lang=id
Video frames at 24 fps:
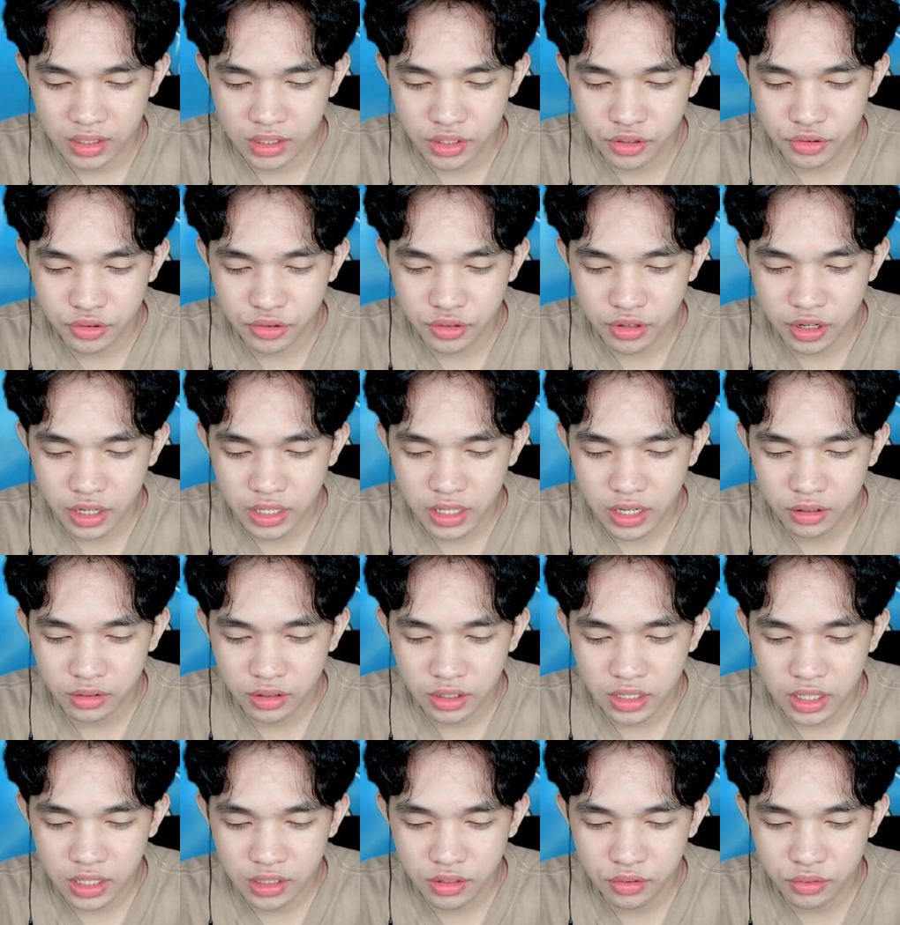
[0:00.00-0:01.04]
jujur aja
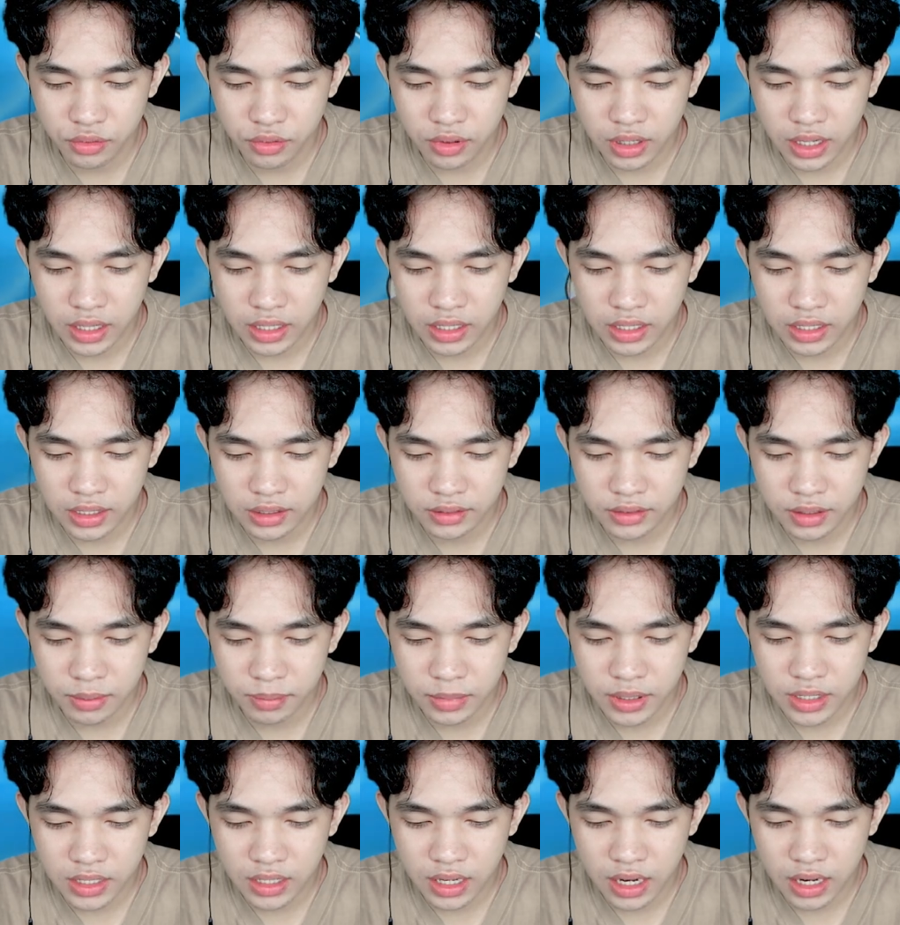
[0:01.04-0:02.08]
aku tidak suka ya
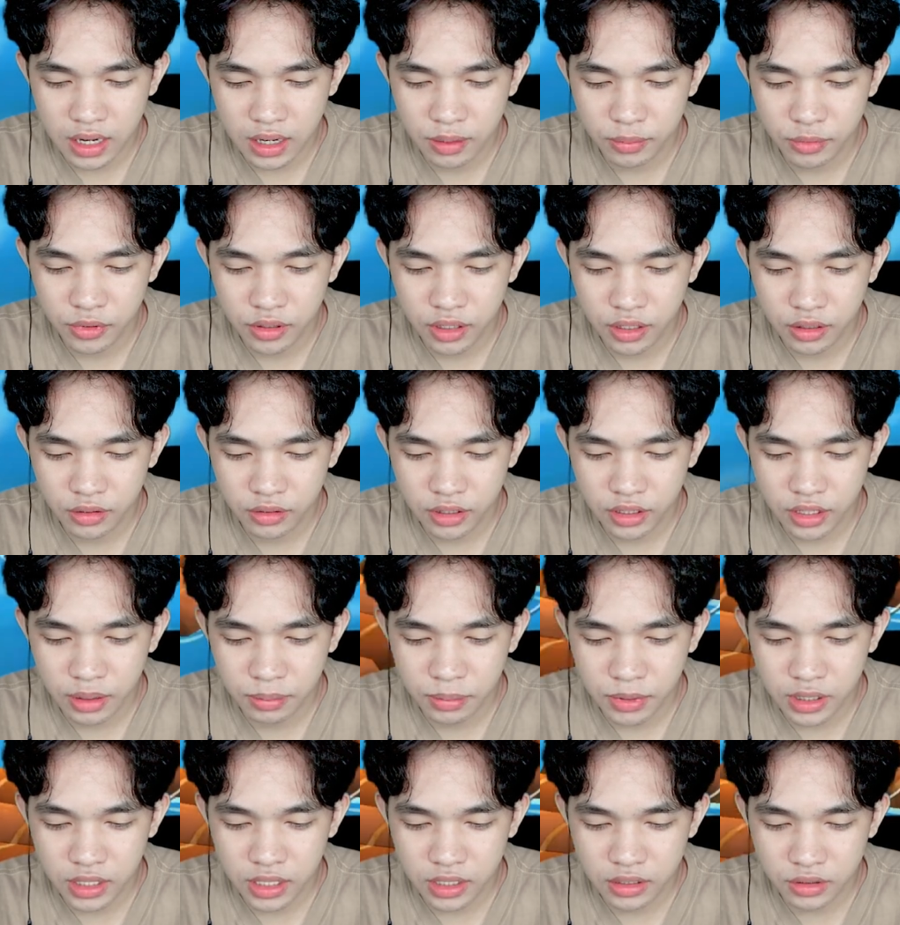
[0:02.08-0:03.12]
sampai sekarang pun aku
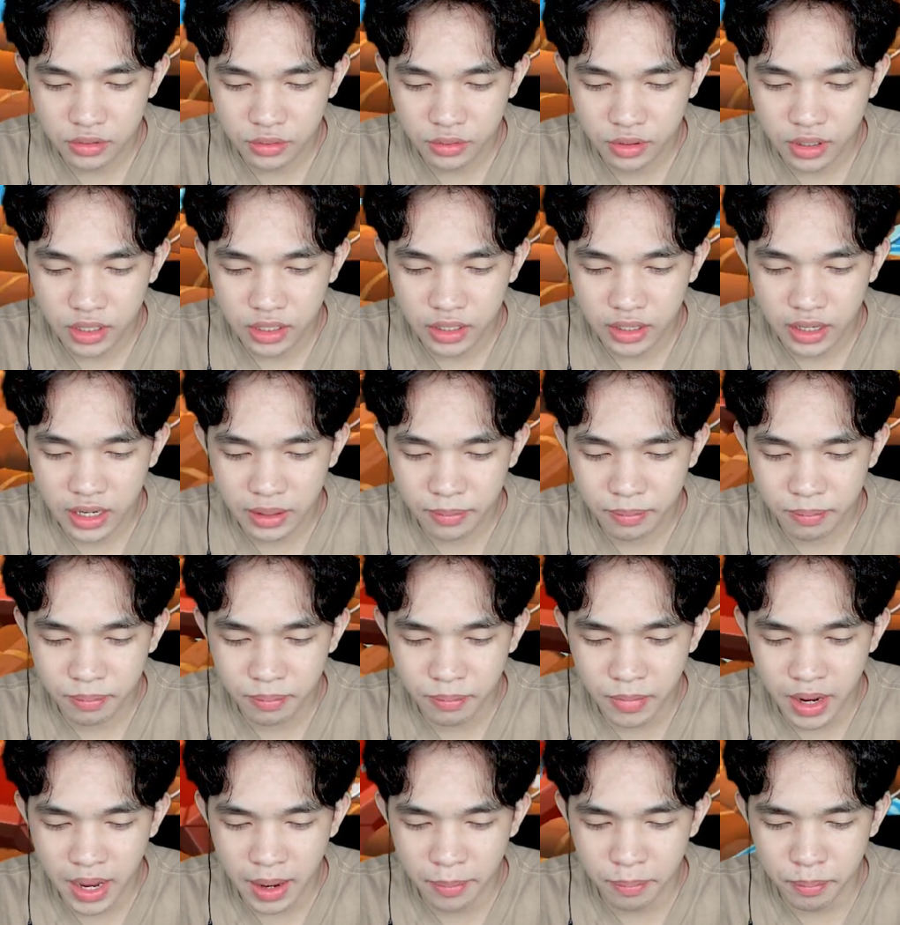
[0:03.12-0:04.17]
tetap tidak suka dengan
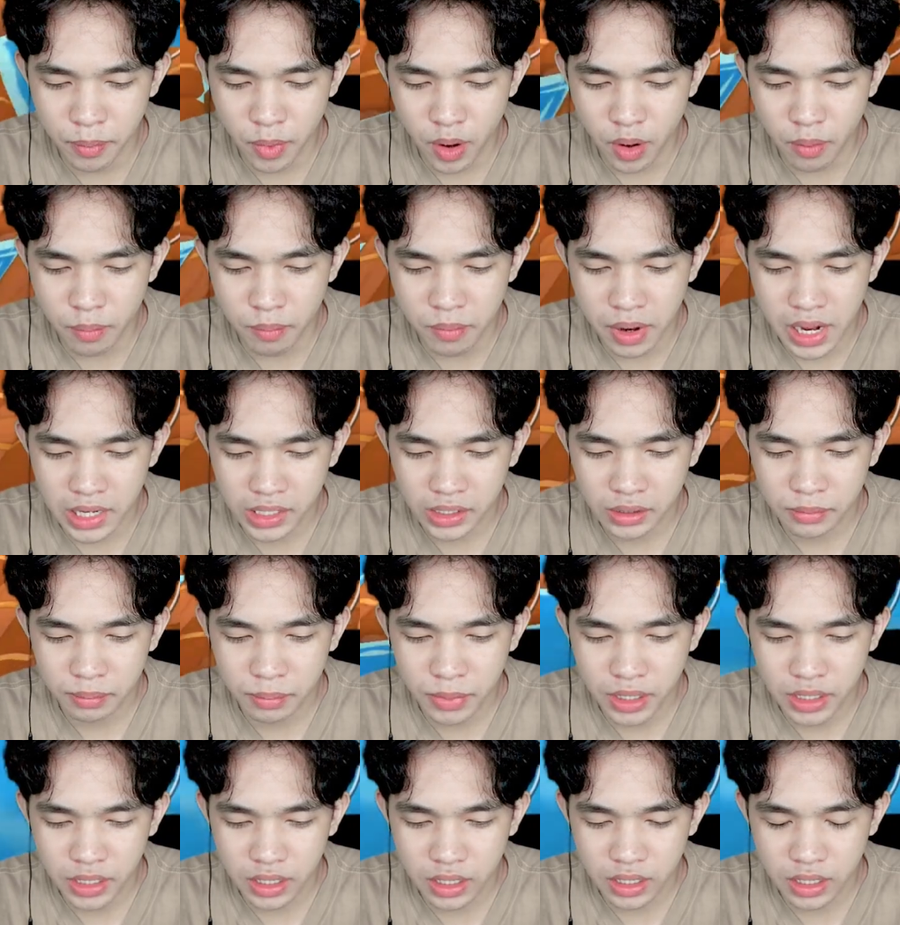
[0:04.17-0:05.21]
map
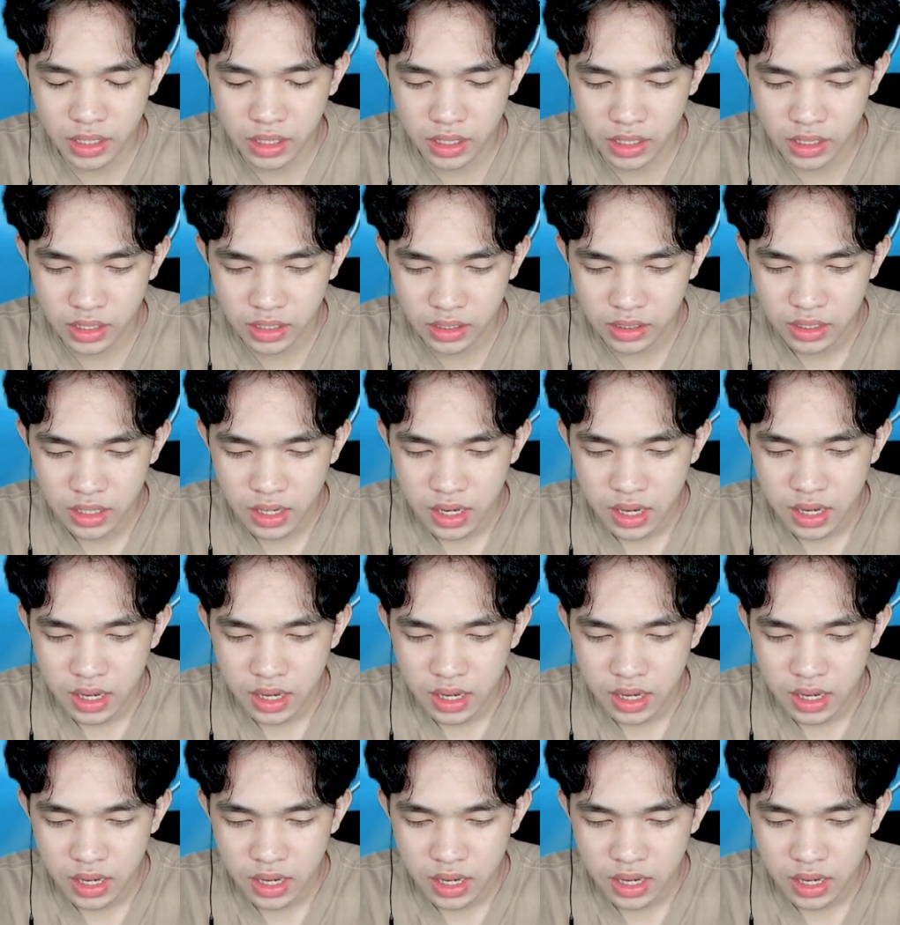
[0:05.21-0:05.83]
bombardment ini